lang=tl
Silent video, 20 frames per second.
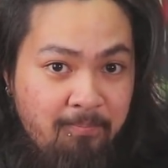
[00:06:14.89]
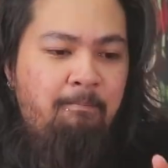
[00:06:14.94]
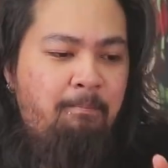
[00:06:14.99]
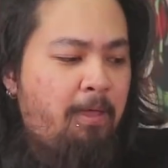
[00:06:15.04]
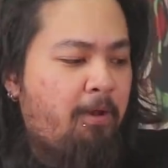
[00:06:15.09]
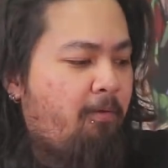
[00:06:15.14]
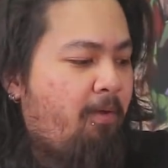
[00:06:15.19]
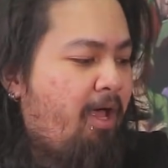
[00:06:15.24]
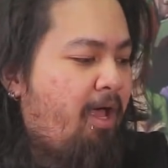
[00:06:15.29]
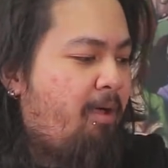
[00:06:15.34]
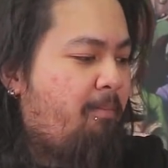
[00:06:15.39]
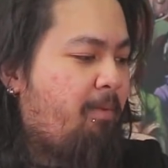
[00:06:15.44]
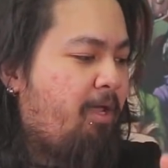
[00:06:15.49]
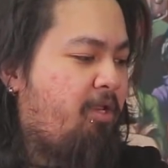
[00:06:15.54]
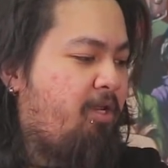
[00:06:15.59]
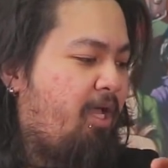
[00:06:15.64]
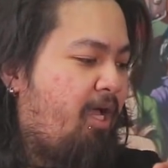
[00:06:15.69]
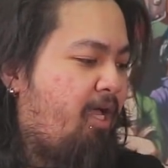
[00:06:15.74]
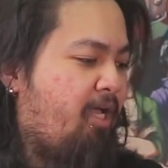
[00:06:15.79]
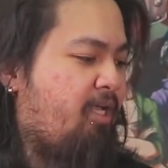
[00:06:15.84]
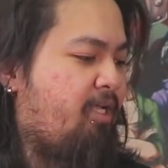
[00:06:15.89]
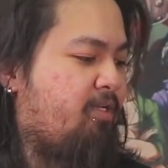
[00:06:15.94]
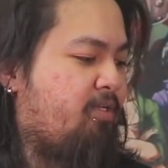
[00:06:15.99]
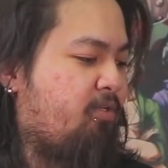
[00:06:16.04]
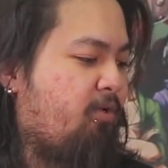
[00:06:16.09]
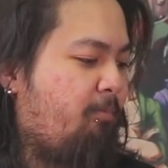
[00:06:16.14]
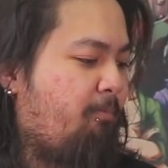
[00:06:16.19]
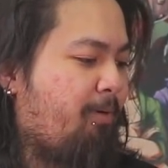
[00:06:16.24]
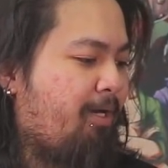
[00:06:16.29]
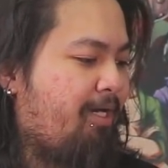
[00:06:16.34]
Pero um, ay na nga,
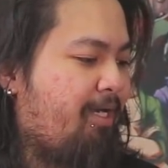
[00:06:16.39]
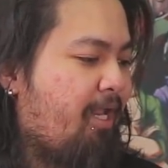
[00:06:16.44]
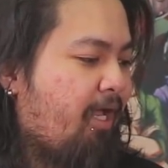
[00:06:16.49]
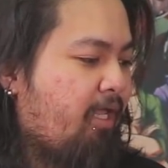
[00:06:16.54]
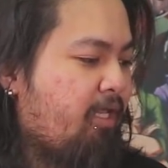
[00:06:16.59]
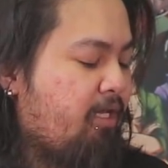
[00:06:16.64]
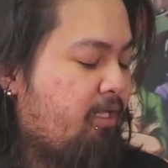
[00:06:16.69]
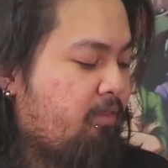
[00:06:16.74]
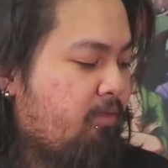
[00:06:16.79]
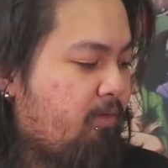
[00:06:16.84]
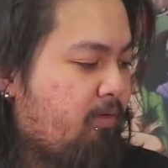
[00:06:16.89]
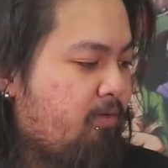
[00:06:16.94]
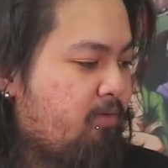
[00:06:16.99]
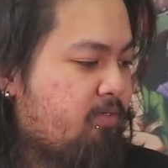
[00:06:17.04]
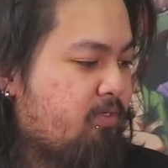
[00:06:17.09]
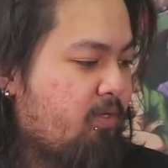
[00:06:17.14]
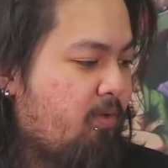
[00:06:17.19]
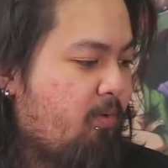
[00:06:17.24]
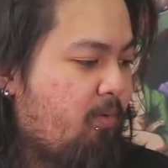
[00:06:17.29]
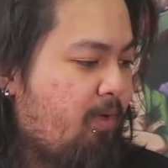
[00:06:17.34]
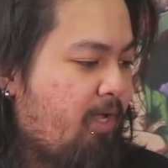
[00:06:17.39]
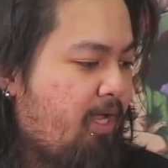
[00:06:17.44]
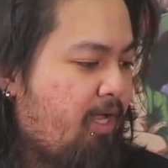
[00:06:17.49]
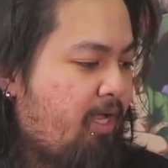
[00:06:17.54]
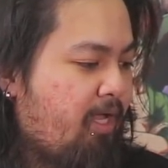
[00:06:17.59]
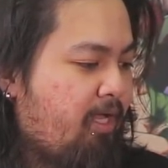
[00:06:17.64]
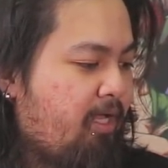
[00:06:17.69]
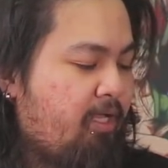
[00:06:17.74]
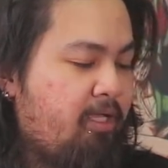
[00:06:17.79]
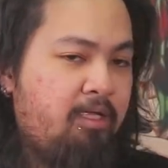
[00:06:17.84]
sobrang laki nito. So
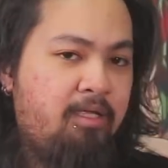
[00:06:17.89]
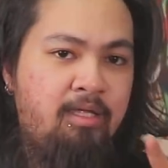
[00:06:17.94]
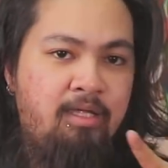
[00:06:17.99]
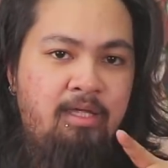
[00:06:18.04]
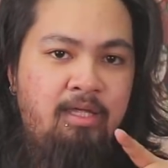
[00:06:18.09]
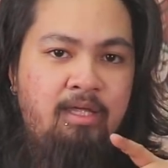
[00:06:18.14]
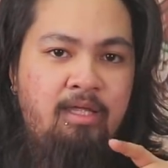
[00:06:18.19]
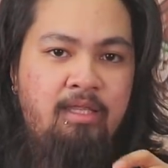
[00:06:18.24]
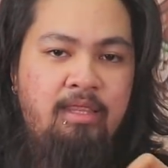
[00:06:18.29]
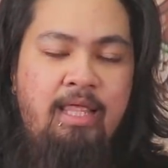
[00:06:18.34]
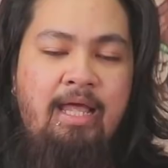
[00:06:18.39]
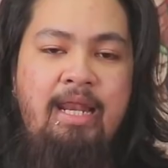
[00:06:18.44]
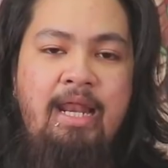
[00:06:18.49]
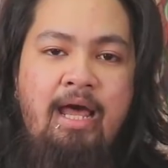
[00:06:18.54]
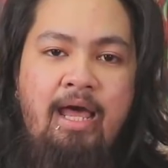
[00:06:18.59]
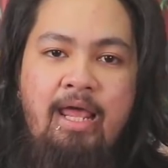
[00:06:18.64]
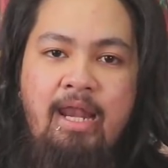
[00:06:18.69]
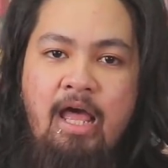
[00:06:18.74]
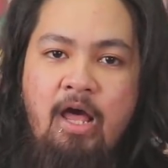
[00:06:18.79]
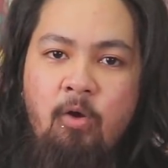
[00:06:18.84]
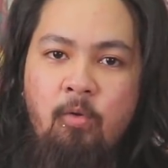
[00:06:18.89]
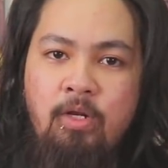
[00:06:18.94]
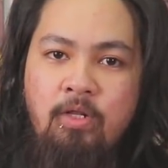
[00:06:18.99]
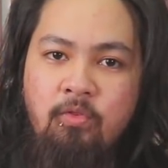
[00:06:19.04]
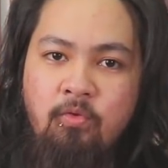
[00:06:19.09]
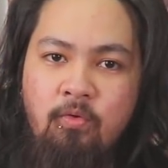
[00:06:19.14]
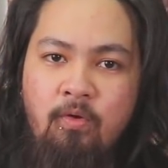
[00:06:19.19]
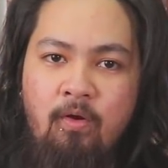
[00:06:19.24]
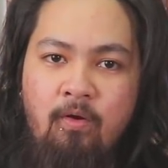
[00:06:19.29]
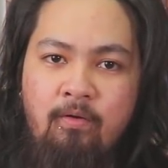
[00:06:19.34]
uh, Taka lang, kailangan ko
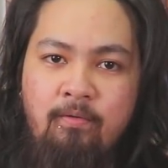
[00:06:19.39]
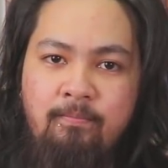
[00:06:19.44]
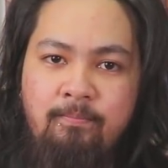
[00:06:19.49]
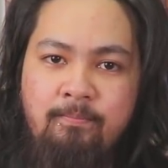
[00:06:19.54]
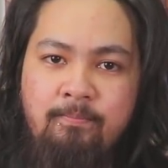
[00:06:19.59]
ng tulong.